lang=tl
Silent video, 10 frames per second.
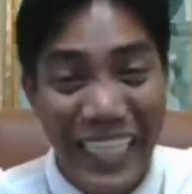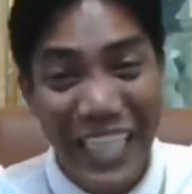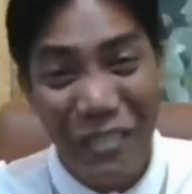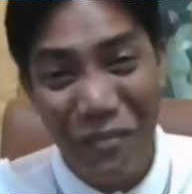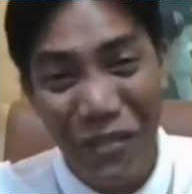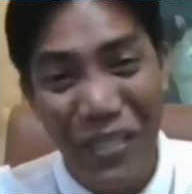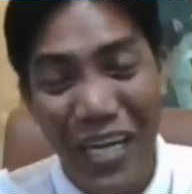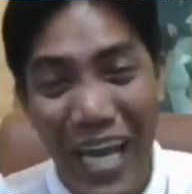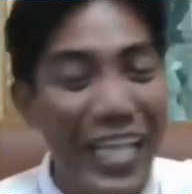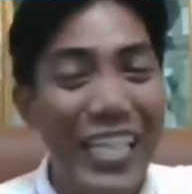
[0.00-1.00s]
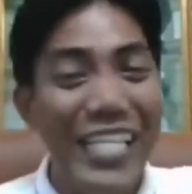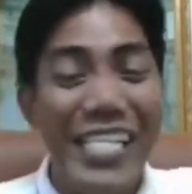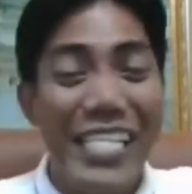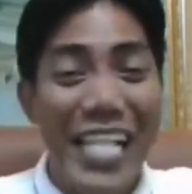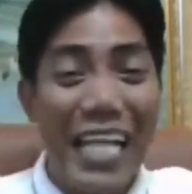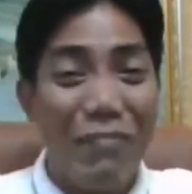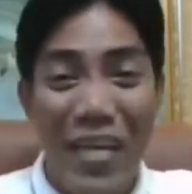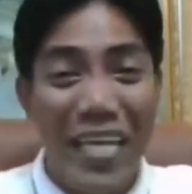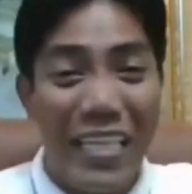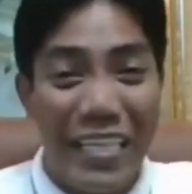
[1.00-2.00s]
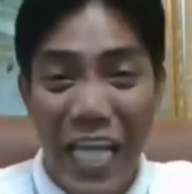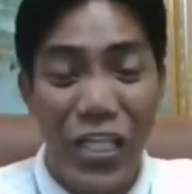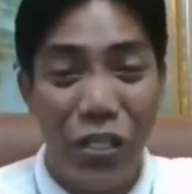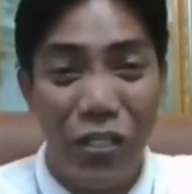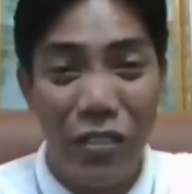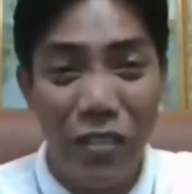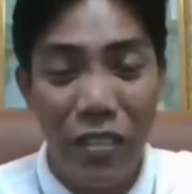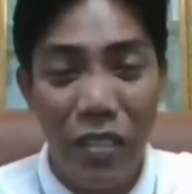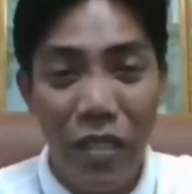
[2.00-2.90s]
Nakita nyo po. Eh, this is not my intention.